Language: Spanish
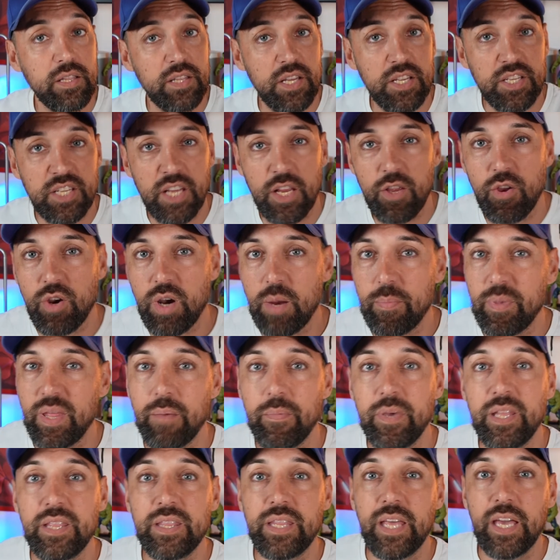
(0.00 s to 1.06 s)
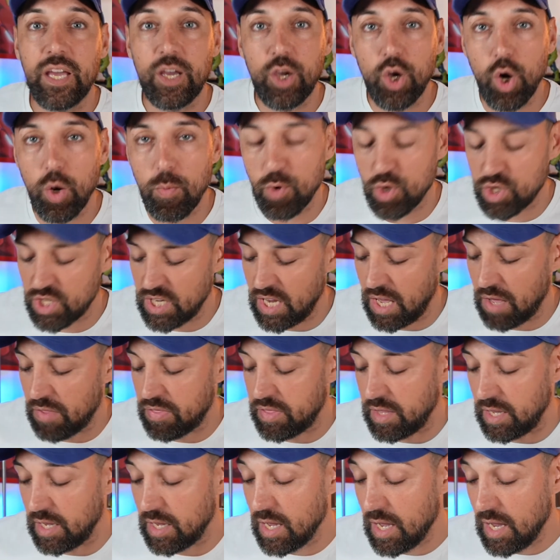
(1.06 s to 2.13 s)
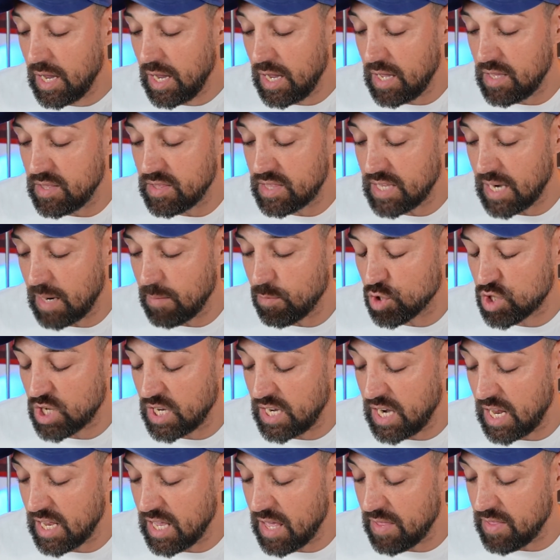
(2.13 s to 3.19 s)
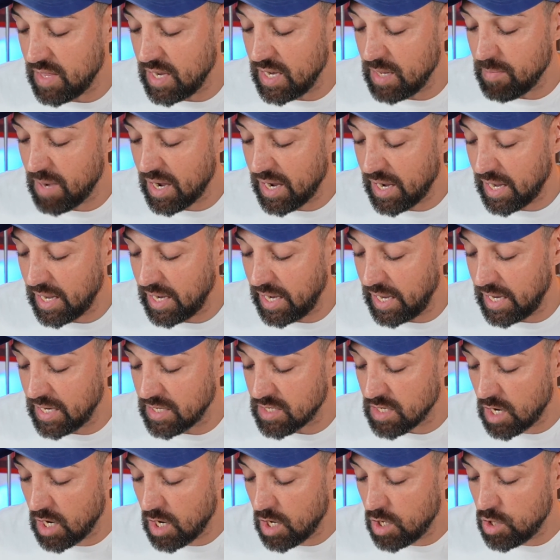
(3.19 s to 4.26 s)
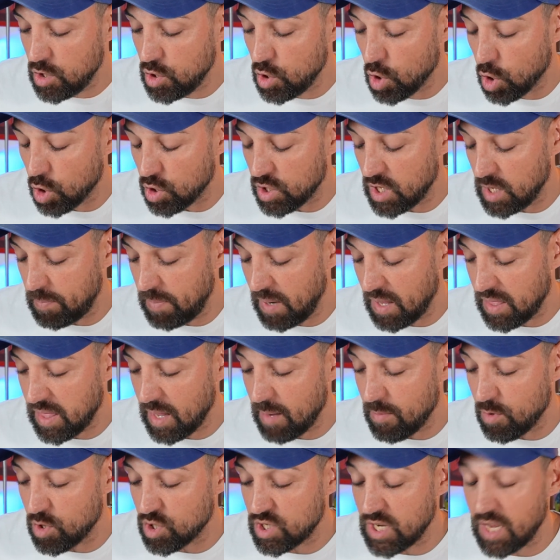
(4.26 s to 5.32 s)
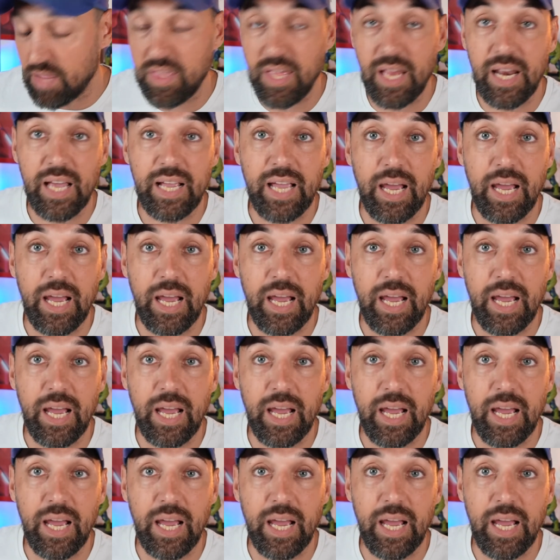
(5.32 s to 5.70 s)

Te enseño rápidamente cómo se hace. Entramos en añadir imágenes, nos desplazamos hacia la